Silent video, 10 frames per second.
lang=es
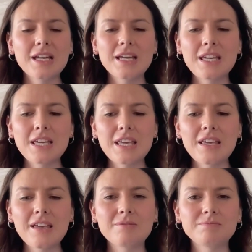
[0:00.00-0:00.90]

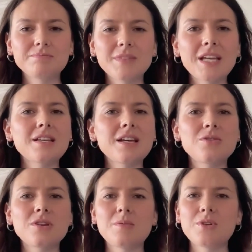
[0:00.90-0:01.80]
y este
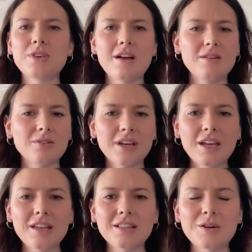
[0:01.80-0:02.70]
año dijimos ya, ok,
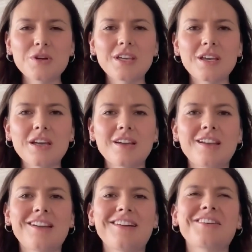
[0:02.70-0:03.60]
tenemos que
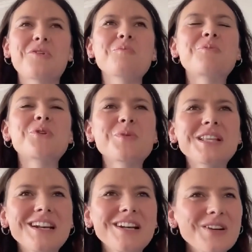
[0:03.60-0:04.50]
eh,
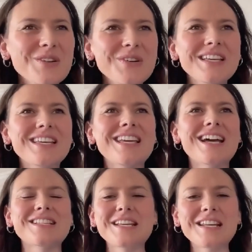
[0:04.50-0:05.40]
comprometernos
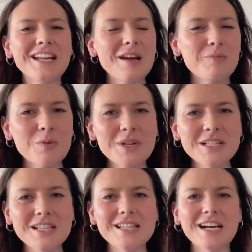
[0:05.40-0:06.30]
y hacer que las
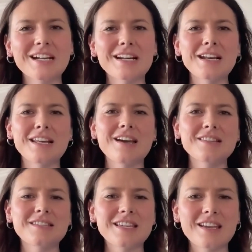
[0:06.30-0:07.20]
promesas se hagan realidad,
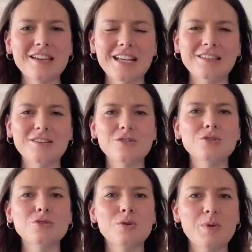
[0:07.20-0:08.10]
así que el
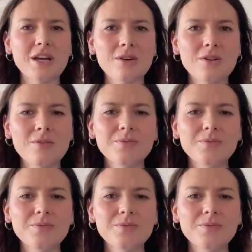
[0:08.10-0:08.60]
18 de mayo